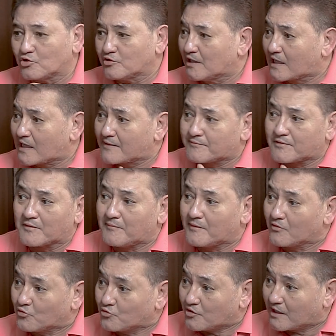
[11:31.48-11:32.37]
So
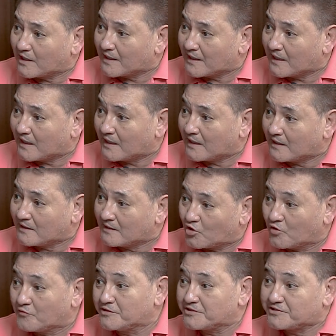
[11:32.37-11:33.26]
naramdaman ko na na
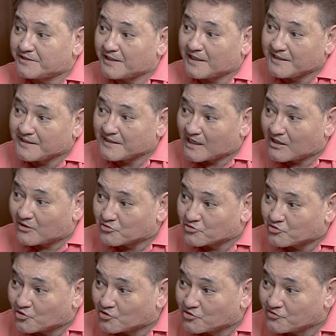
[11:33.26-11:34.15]
overstaying na ako
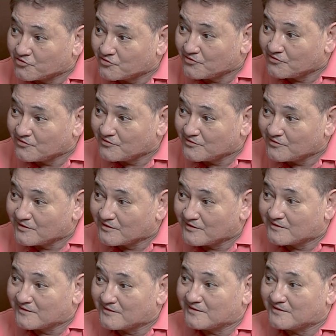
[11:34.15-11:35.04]
doon.
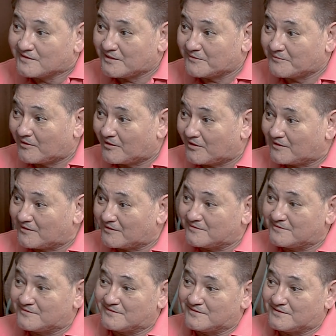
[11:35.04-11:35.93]
Yes. Di ba?
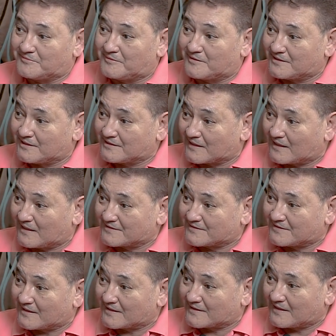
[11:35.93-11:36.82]
Yes, yes. Di ba tita
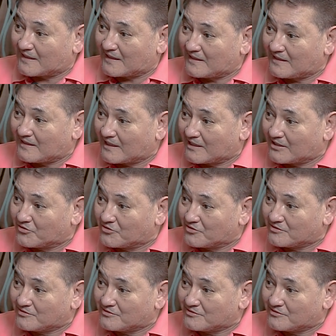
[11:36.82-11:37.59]
Aster? Correct, Dahil correct. ano?